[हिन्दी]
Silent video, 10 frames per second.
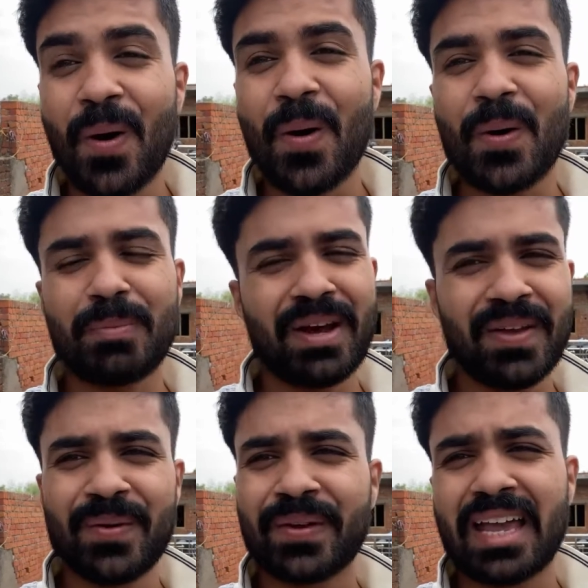और
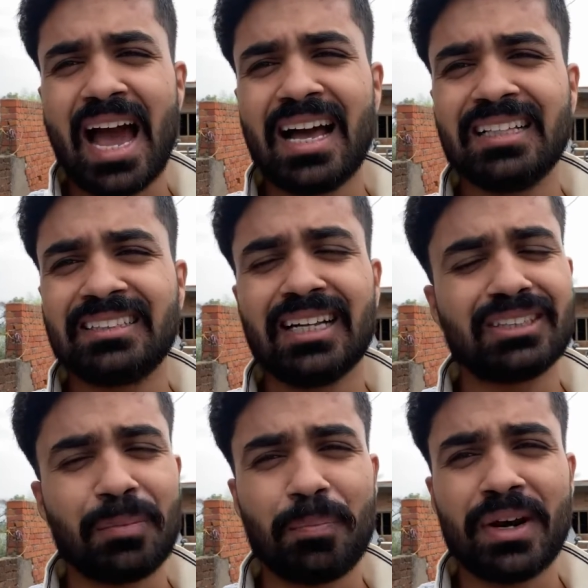भाइयों क्या हाल चाल
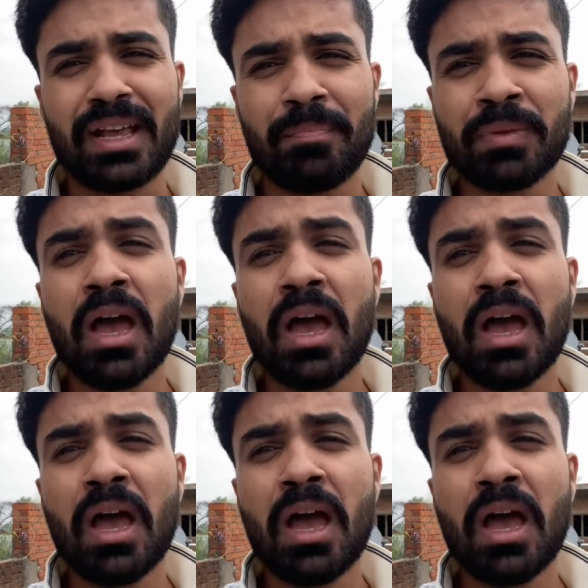सब बढ़िया